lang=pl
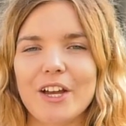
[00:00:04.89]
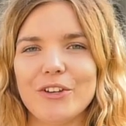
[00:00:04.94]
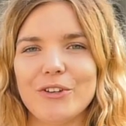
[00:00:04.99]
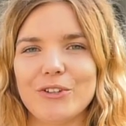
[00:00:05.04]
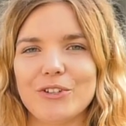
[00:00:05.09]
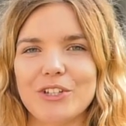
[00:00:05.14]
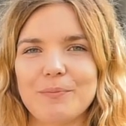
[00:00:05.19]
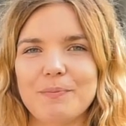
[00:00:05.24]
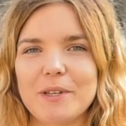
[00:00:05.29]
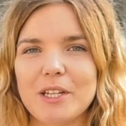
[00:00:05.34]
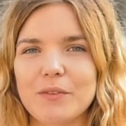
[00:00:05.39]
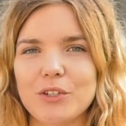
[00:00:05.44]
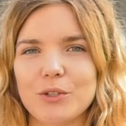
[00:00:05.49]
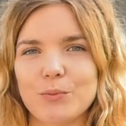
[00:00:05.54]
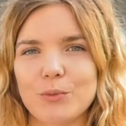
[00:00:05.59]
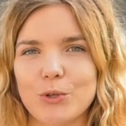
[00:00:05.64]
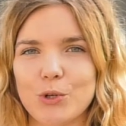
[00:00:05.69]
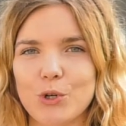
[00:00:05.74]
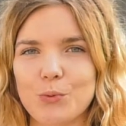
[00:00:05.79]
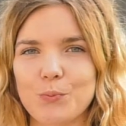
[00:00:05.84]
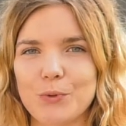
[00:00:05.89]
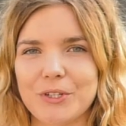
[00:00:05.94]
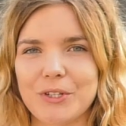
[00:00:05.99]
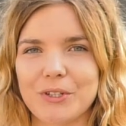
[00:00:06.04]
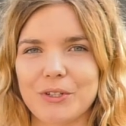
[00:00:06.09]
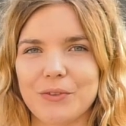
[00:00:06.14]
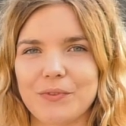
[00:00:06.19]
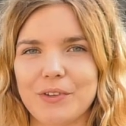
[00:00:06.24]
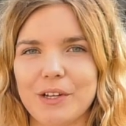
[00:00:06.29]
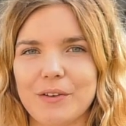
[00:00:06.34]
Już na pierwszym roku
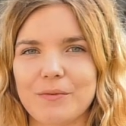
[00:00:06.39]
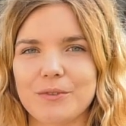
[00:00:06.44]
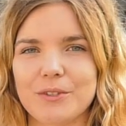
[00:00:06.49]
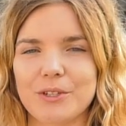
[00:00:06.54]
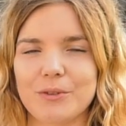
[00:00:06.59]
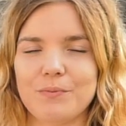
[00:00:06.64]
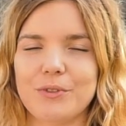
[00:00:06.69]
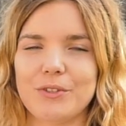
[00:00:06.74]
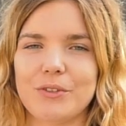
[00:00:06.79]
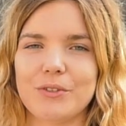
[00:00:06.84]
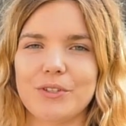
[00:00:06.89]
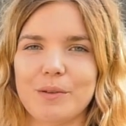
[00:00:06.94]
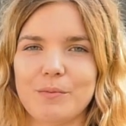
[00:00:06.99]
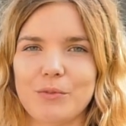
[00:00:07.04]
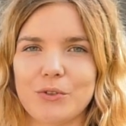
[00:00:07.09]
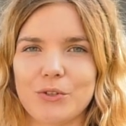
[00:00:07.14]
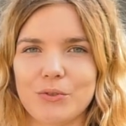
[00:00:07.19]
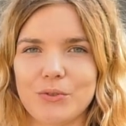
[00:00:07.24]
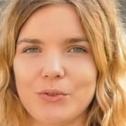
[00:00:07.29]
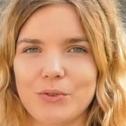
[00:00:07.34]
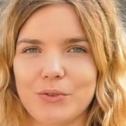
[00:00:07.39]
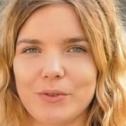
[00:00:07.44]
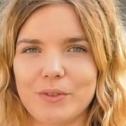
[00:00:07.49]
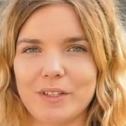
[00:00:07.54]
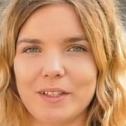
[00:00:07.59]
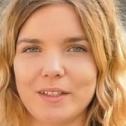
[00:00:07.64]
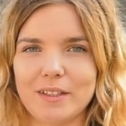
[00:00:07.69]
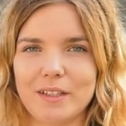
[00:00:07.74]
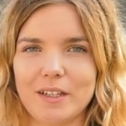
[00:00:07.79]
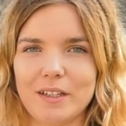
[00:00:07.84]
postanowiłam wstąpić do samorządu
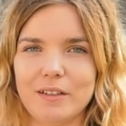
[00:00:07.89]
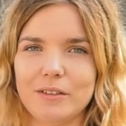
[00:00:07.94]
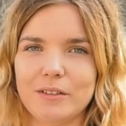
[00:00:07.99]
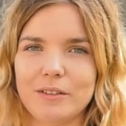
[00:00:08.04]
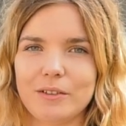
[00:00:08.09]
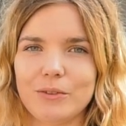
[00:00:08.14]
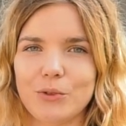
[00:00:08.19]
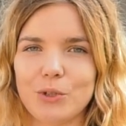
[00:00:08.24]
studenckiego,